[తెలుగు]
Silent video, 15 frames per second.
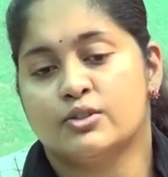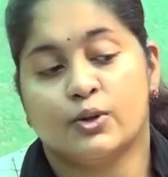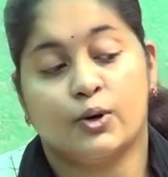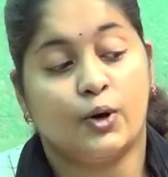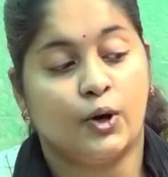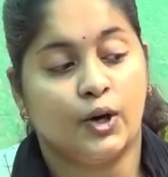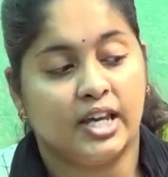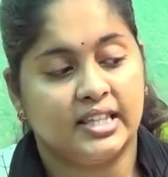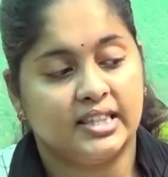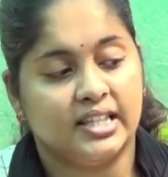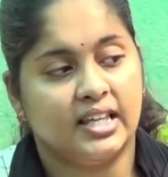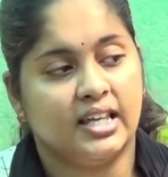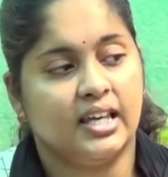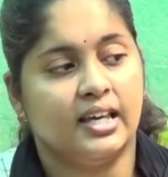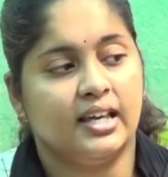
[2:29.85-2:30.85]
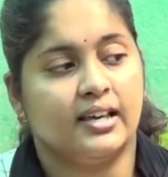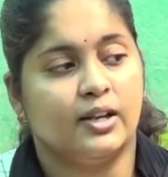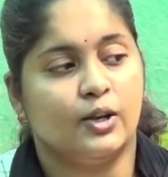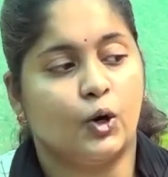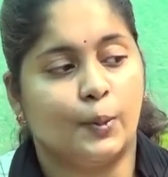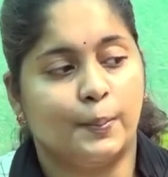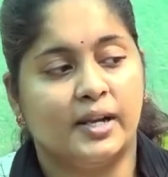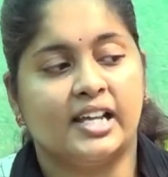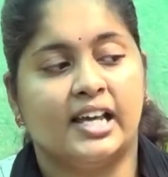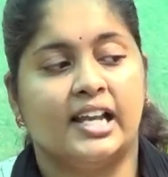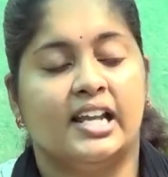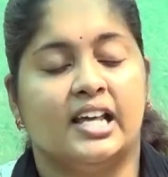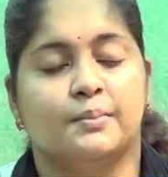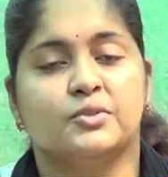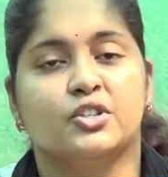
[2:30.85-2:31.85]
సో ఇది లోపలికి
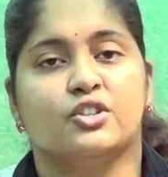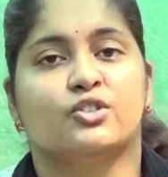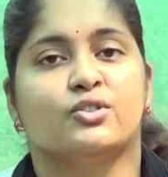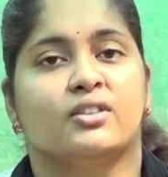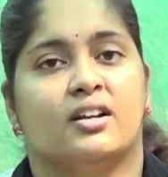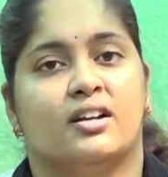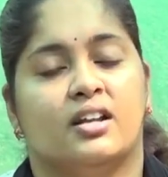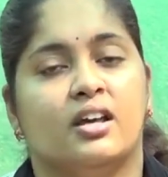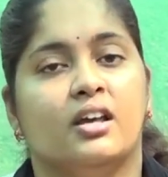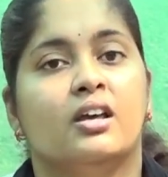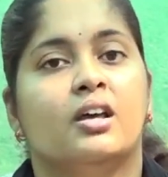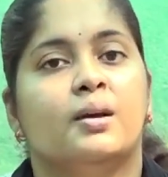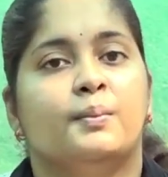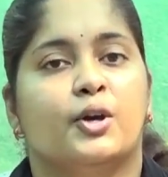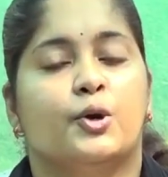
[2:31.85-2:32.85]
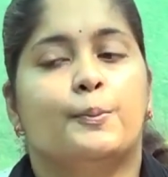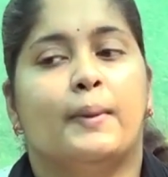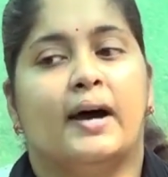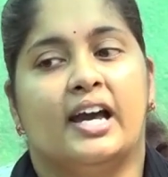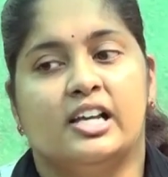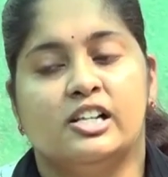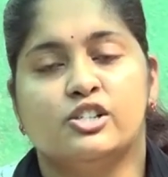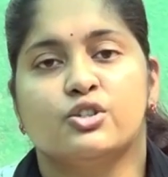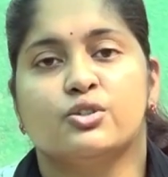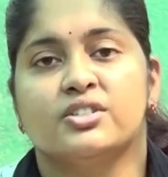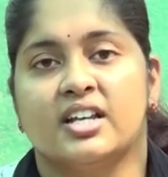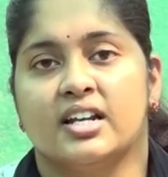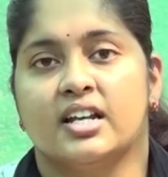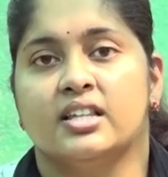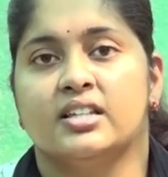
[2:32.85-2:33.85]
వెళ్ళి ఏం చేస్తుందంటే మీకు బయల్
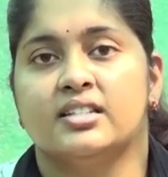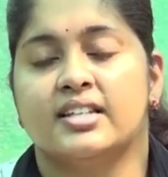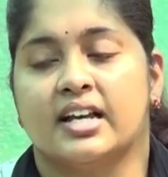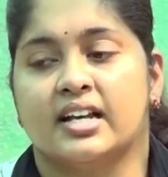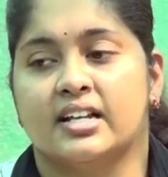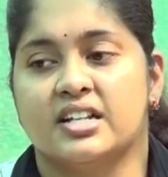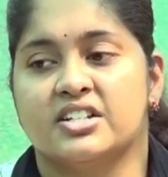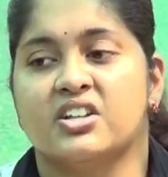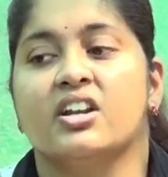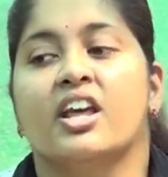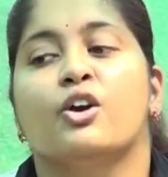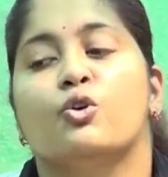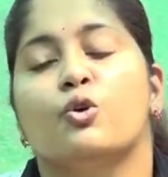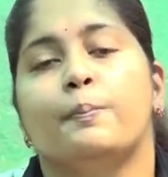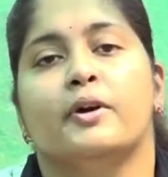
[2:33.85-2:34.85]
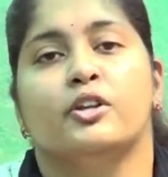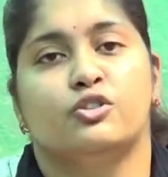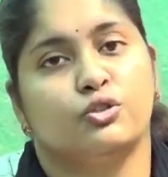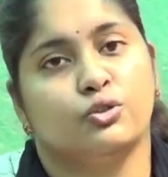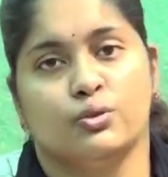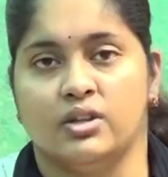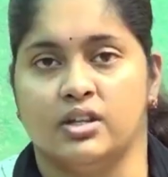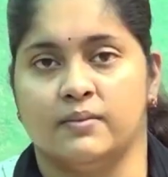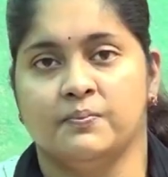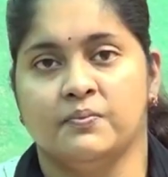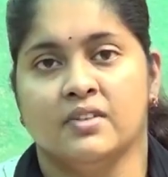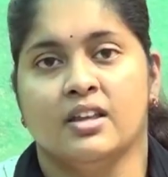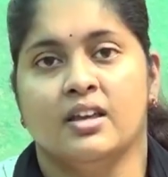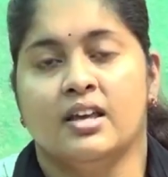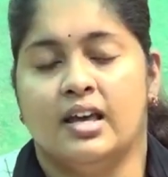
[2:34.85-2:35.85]
జ్యూస్ అనేది సెక్రీషన్ ఎక్కువ పెంచుతుంది
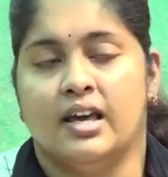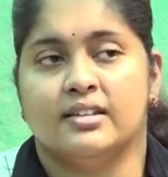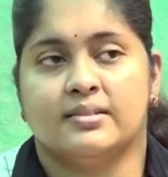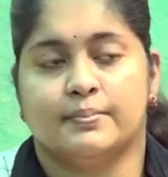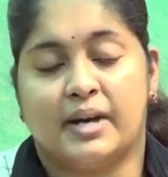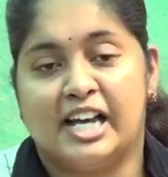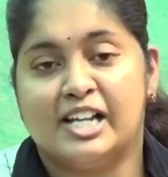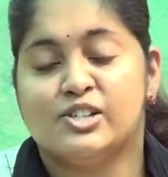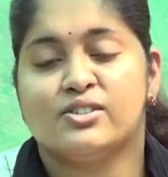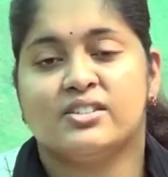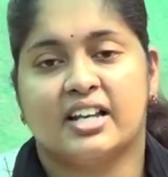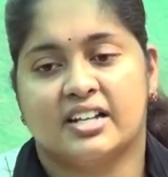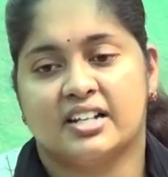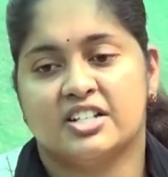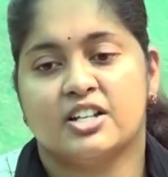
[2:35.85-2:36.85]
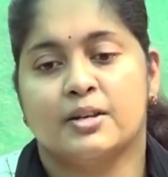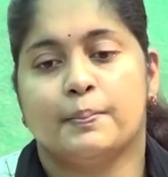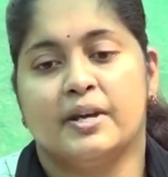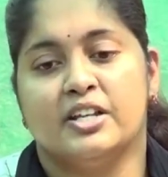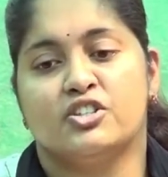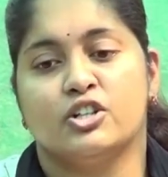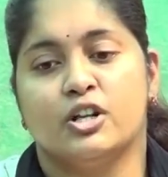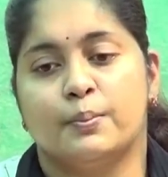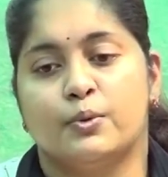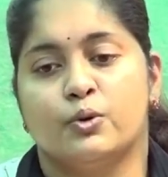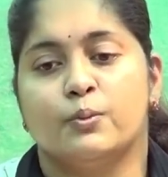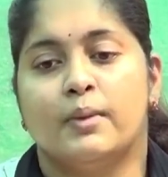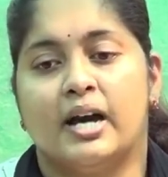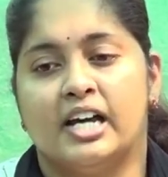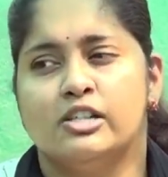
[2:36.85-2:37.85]
బయల్ జ్యూస్ సెక్రిషన్
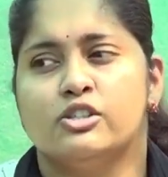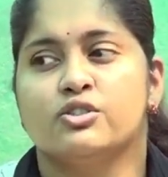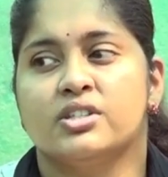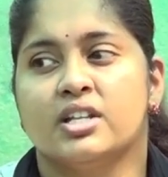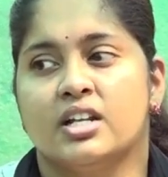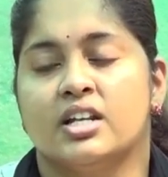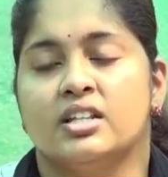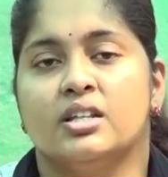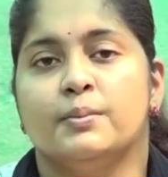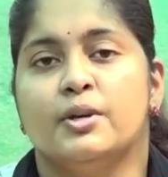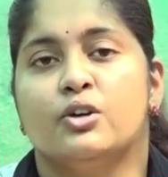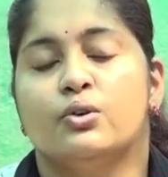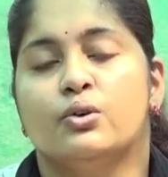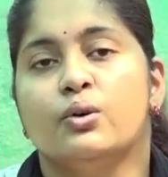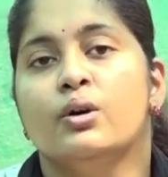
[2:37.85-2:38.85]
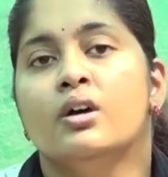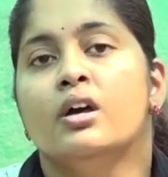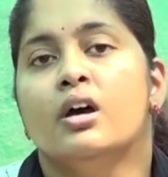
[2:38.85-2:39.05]
పెంచినప్పుడు బయల్ జ్యూస్ అనేది మీకు